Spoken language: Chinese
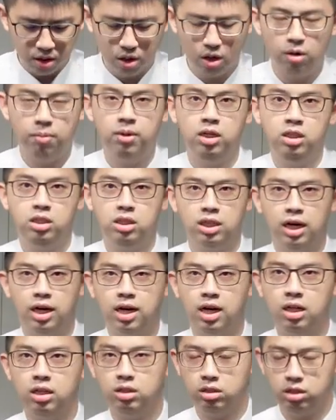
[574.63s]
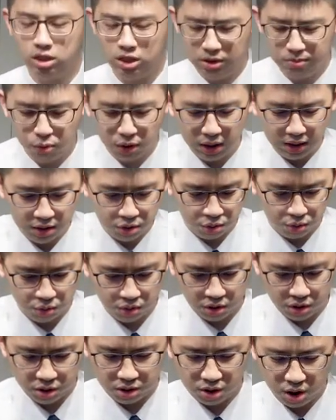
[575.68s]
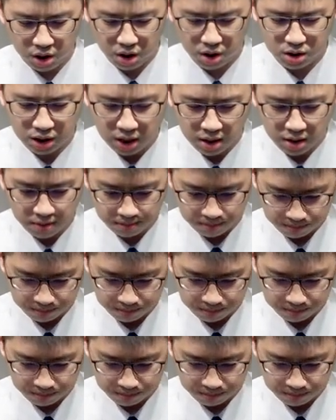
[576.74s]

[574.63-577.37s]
我们一起来看《希伯来书》十二章，《